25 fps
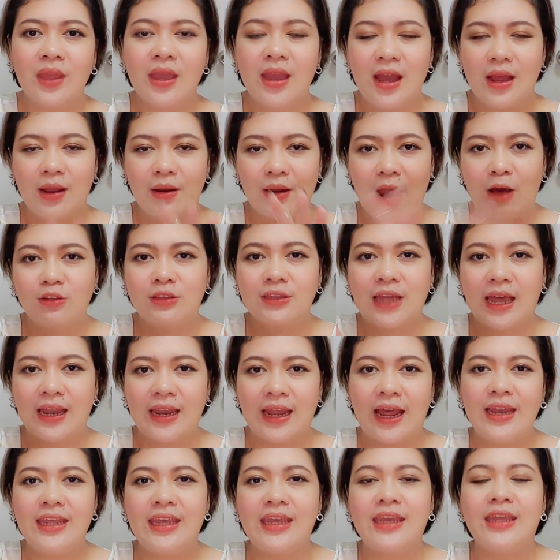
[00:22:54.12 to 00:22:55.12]
เราตัด
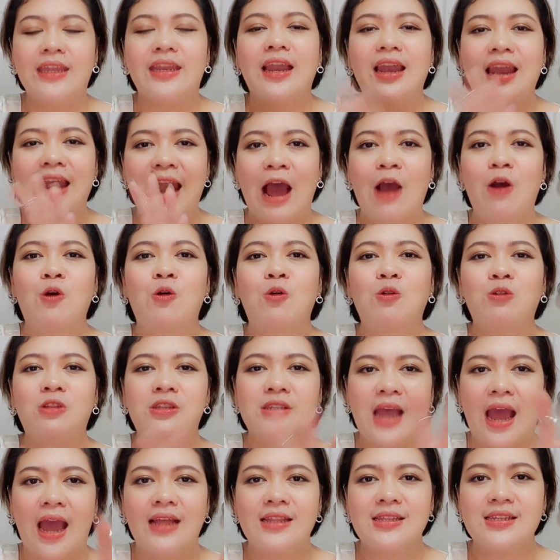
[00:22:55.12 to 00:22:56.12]
อดีตเรา
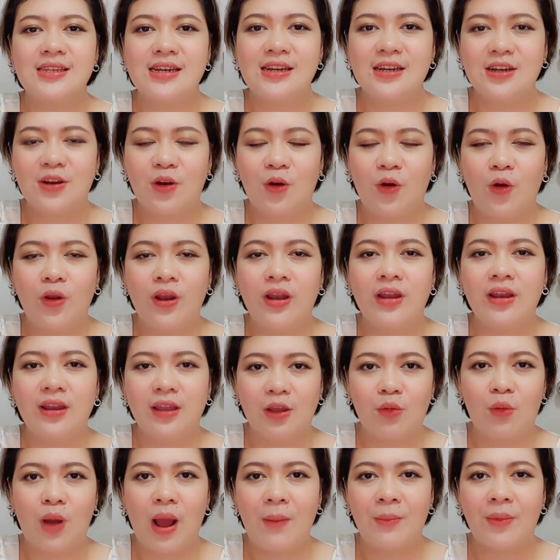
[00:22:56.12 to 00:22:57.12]
จะเจอคนหรือ
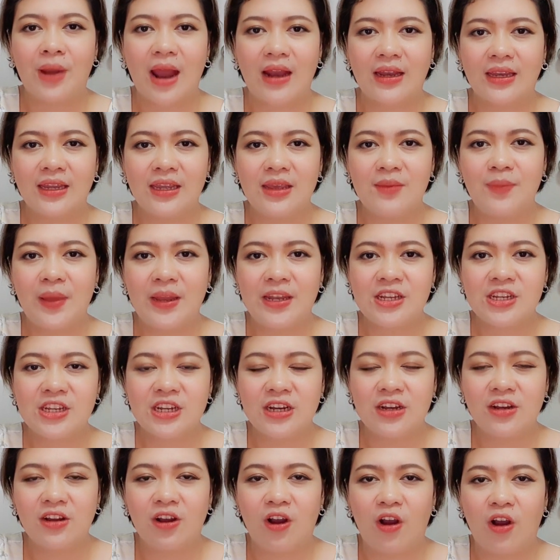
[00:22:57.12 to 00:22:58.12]
ความรักที่เป็นเชิ
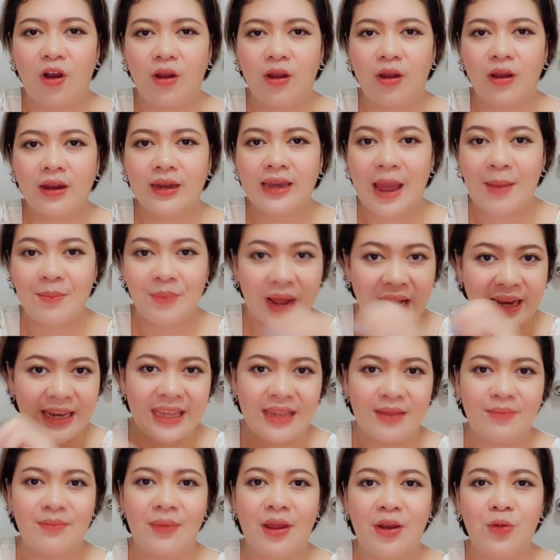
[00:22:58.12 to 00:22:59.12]
งของนำอ
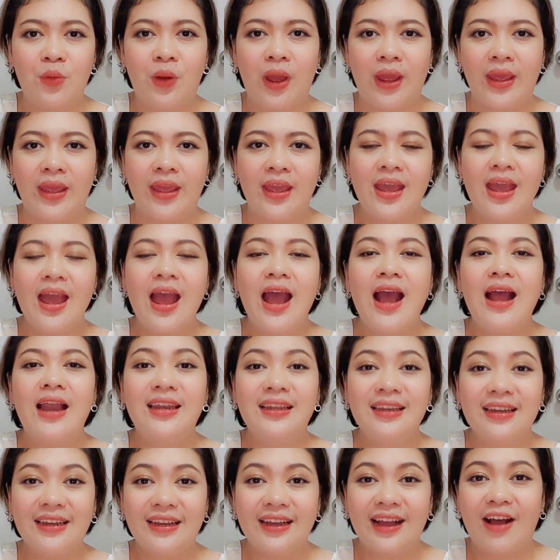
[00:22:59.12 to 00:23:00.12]
ดีตมาด้วยห
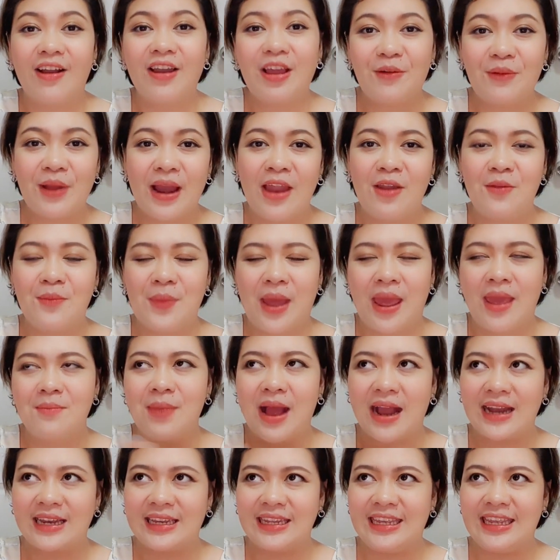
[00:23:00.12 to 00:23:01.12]
รือเขาเรียกว่าอะไรไหม
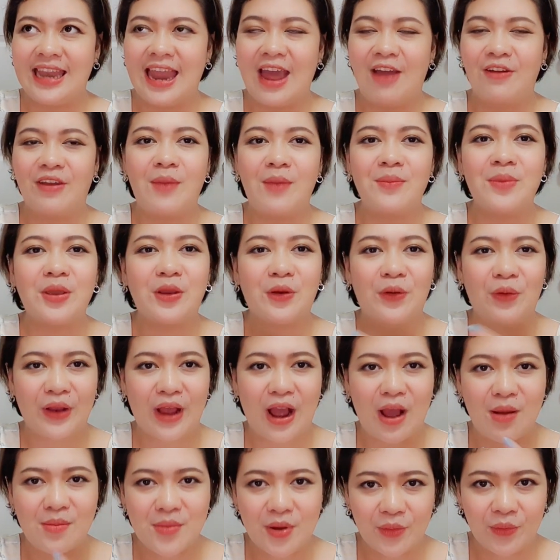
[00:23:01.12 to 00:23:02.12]
บางทีแล้วเนี่ยมีคน
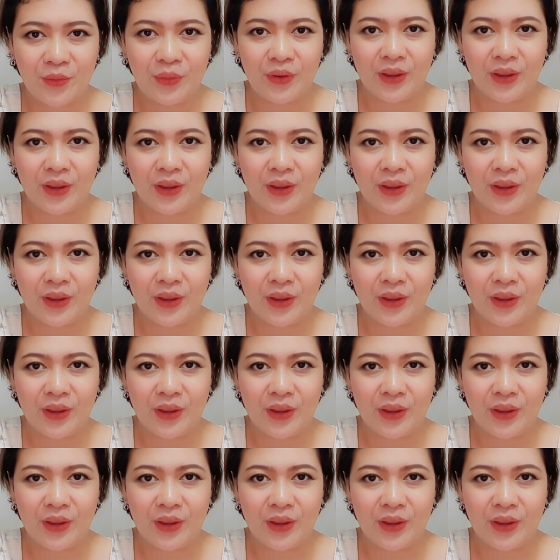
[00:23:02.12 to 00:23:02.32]
เข้ามาคุยกับ